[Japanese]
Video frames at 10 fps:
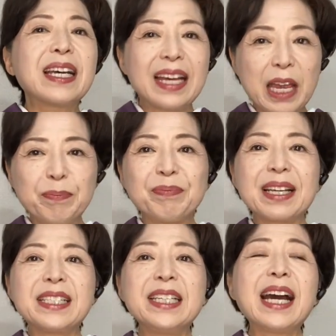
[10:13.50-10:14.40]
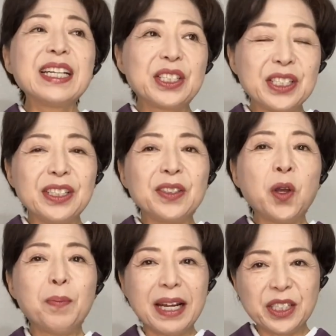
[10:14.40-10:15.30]
はい。4月
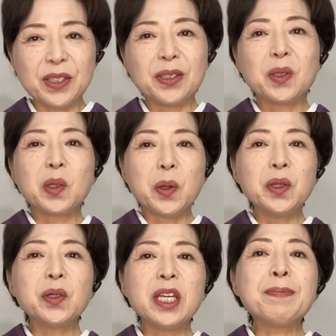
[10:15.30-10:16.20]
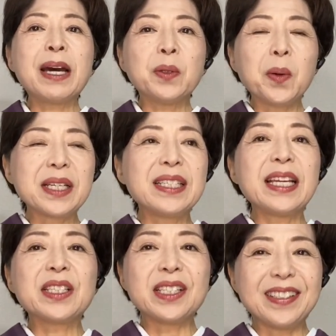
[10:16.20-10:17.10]
の末という今の季
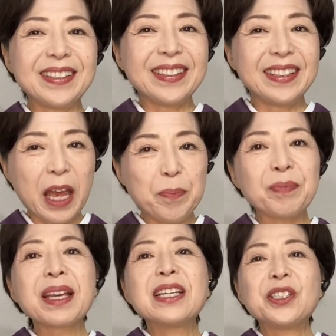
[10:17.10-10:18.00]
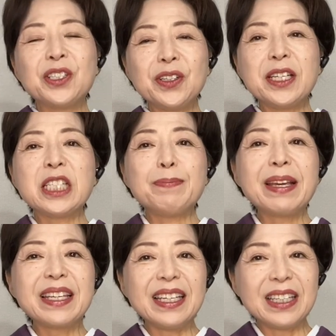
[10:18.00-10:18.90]
節で注意す
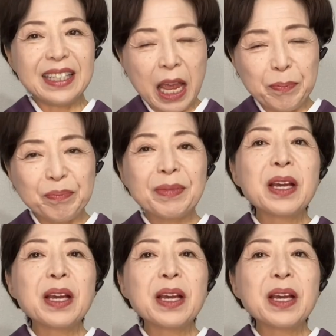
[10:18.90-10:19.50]
べき点、